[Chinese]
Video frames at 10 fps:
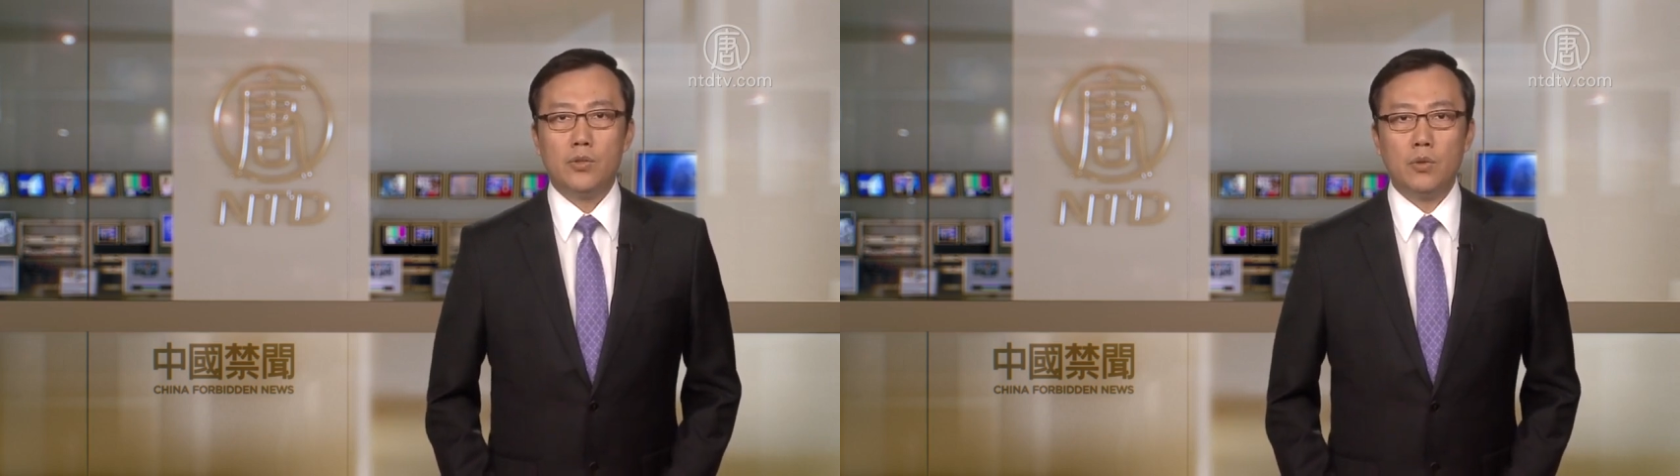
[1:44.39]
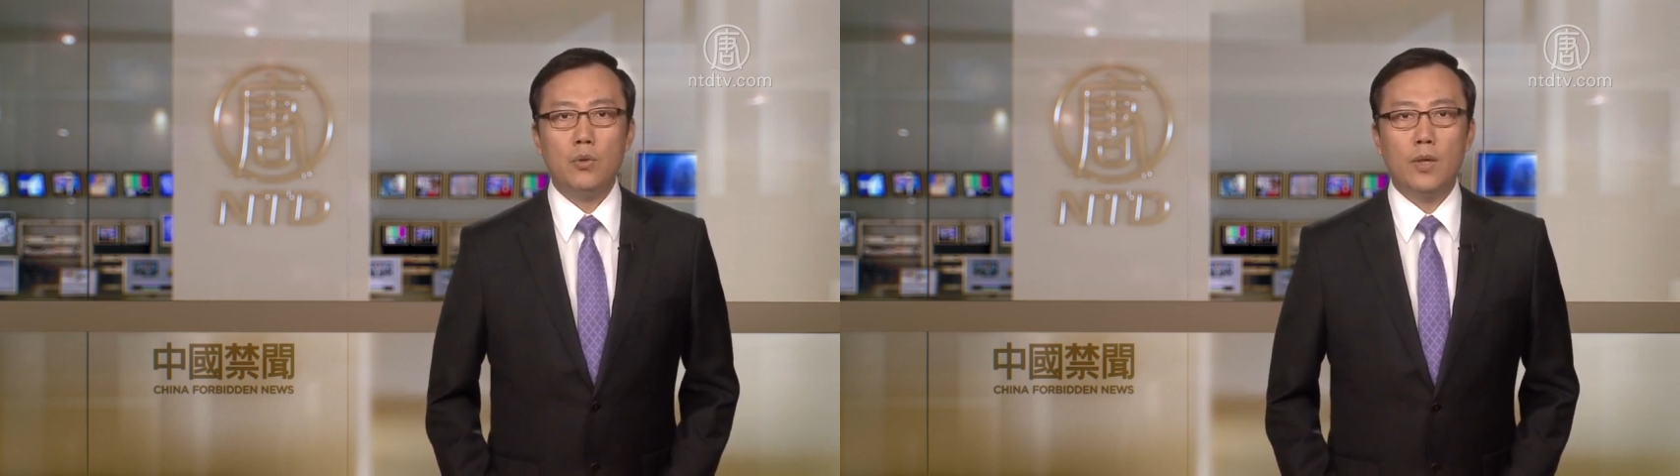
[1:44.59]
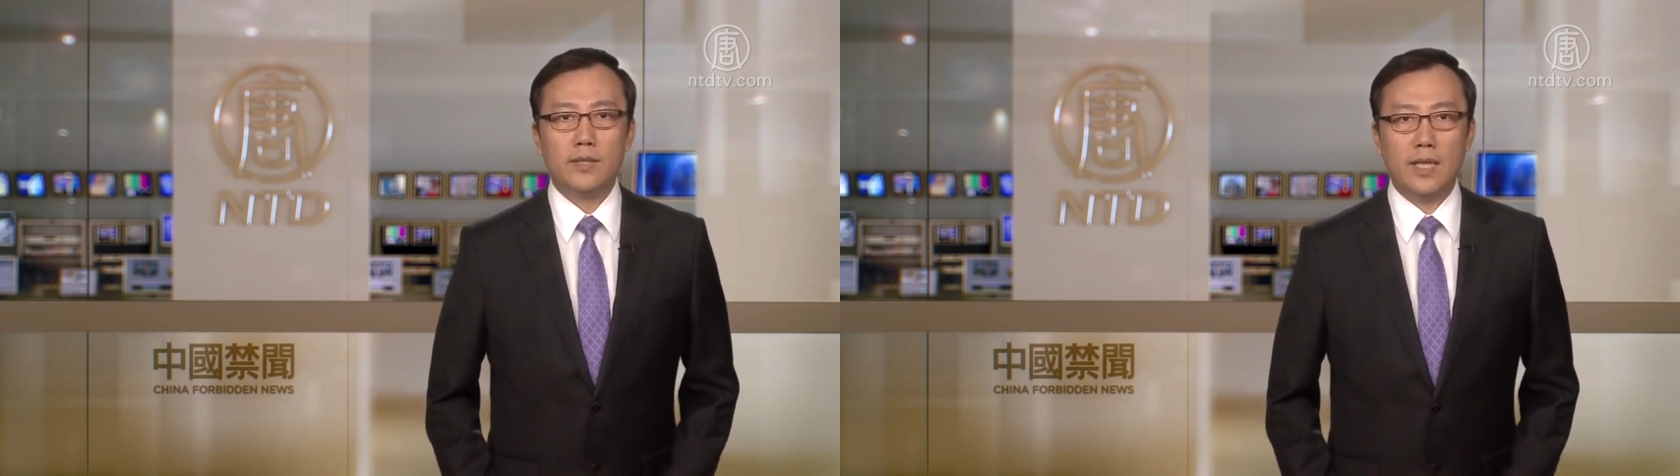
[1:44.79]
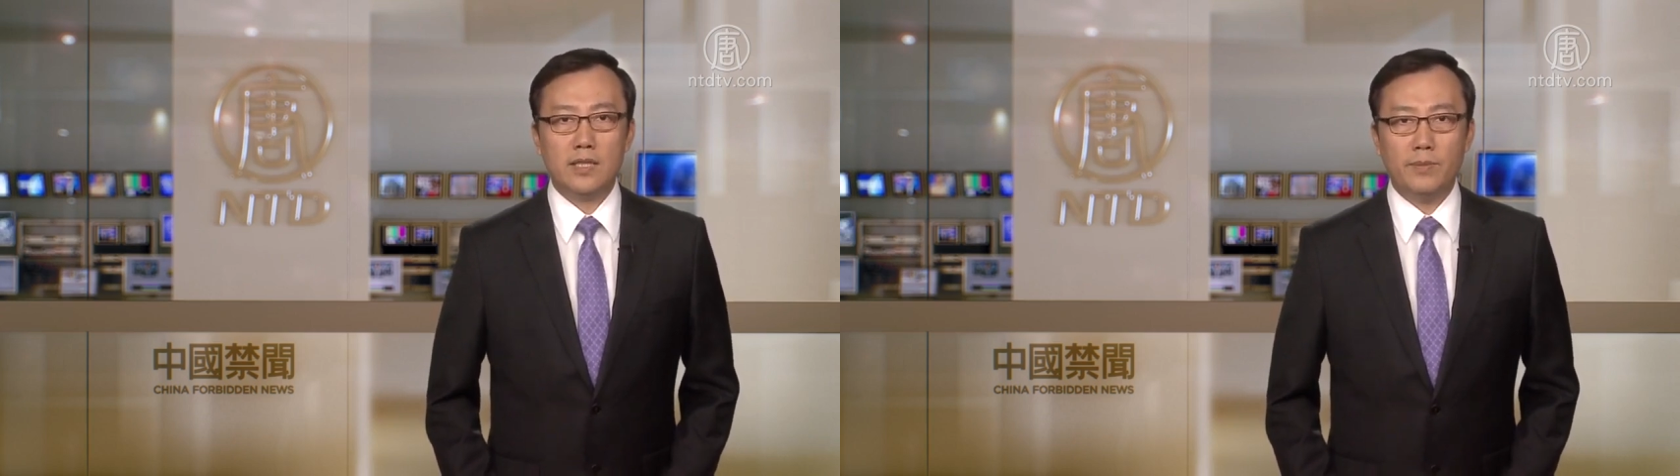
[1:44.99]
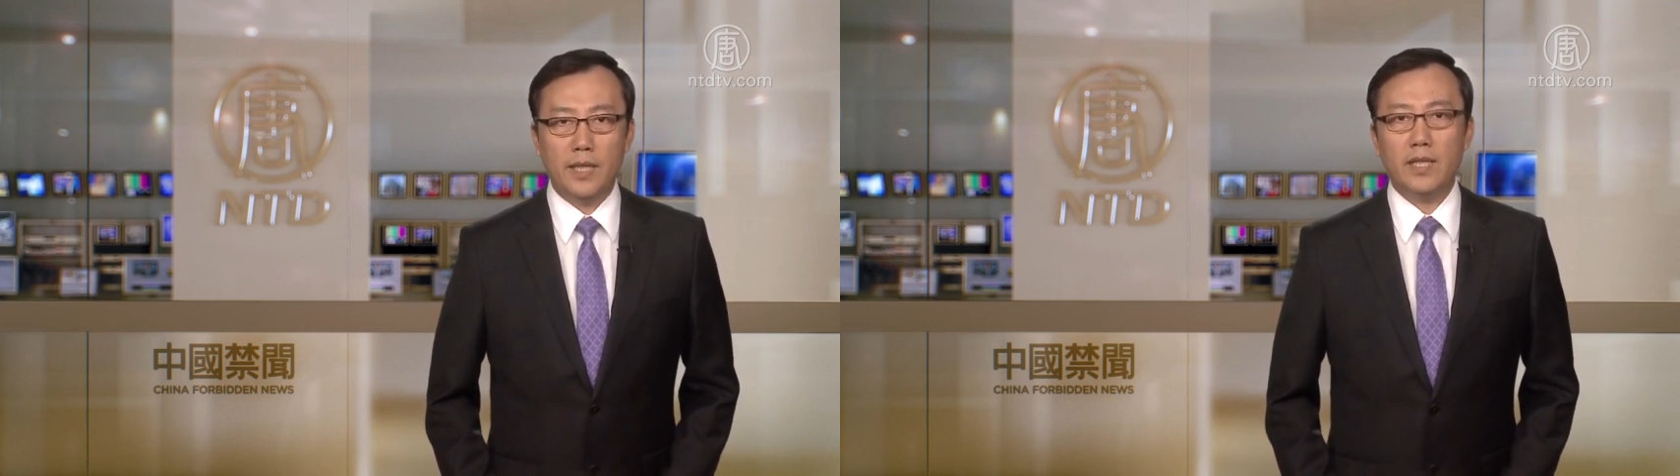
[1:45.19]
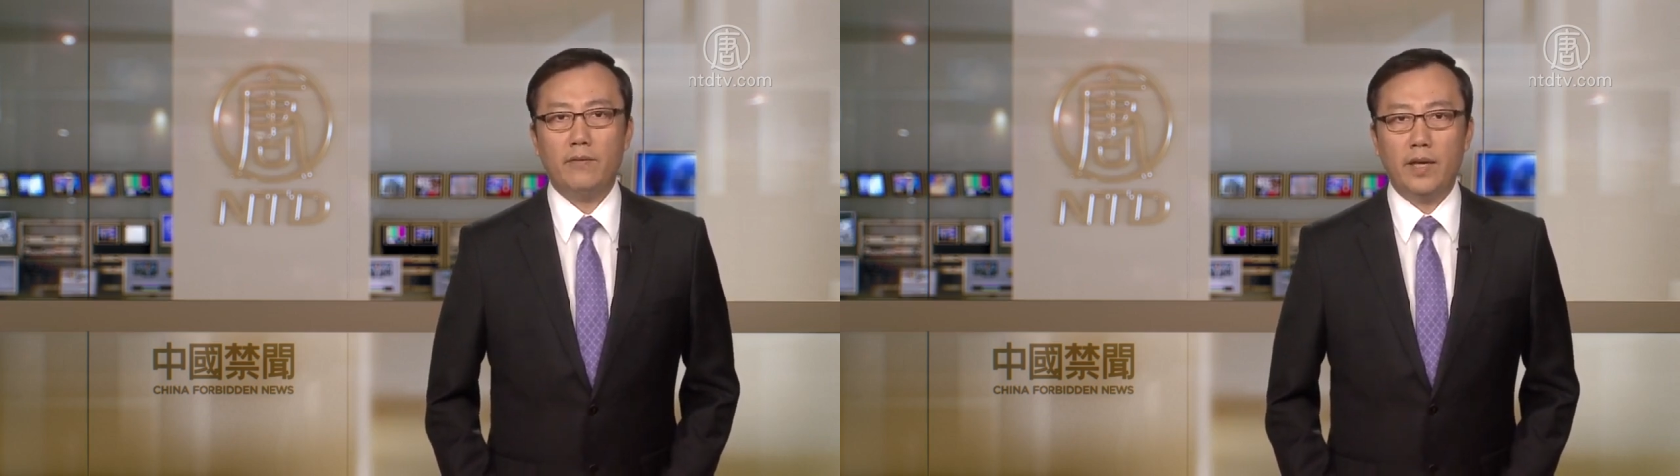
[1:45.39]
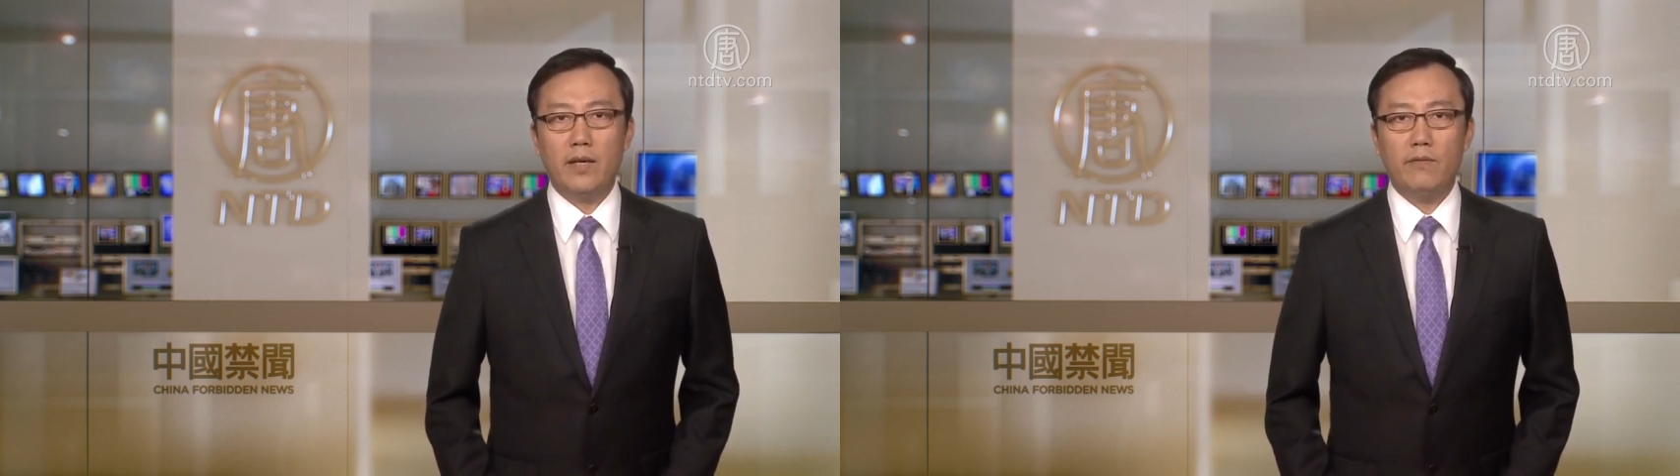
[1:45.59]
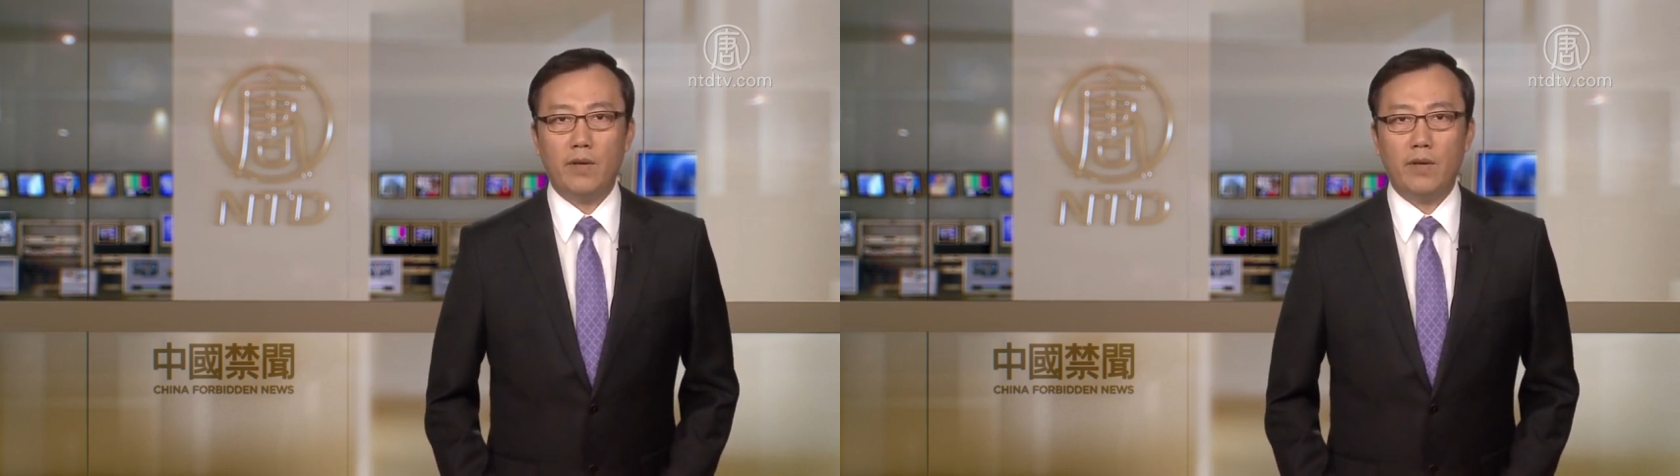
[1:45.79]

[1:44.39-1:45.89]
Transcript: 中国再次被列为